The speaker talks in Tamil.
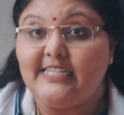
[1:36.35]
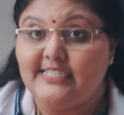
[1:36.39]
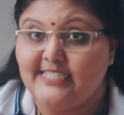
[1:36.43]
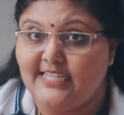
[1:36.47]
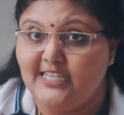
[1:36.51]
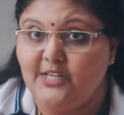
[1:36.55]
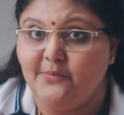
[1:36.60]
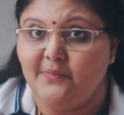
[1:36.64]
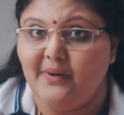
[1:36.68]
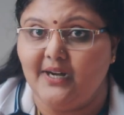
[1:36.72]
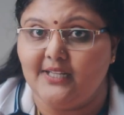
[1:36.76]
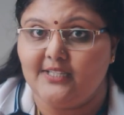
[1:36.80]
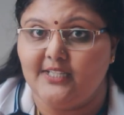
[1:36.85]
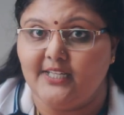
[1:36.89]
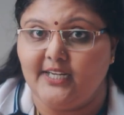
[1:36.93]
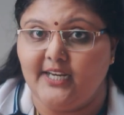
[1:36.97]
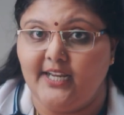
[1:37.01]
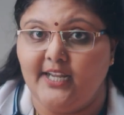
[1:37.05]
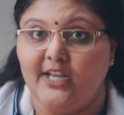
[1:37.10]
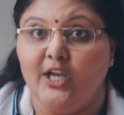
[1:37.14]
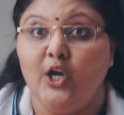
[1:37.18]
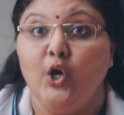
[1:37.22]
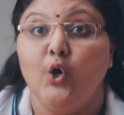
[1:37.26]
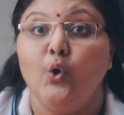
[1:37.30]
இட்டாலி
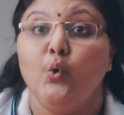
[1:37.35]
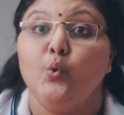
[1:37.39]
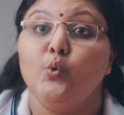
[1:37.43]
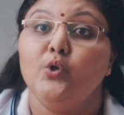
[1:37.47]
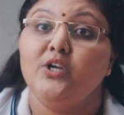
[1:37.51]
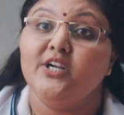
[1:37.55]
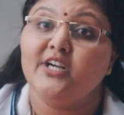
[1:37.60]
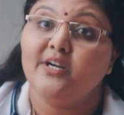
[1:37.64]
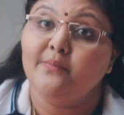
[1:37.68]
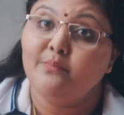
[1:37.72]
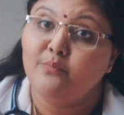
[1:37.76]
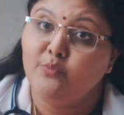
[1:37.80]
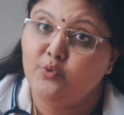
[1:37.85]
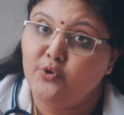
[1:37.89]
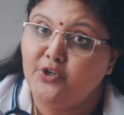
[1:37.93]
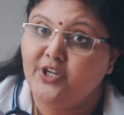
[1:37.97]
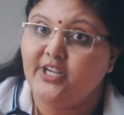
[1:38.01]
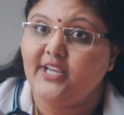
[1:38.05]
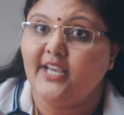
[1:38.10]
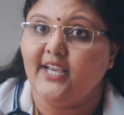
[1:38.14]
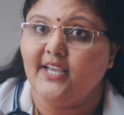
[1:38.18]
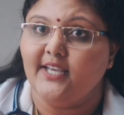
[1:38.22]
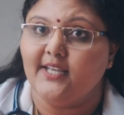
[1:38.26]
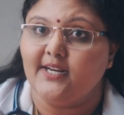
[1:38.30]
மாதிரி உலகம்
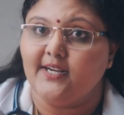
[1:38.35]
முழுக்க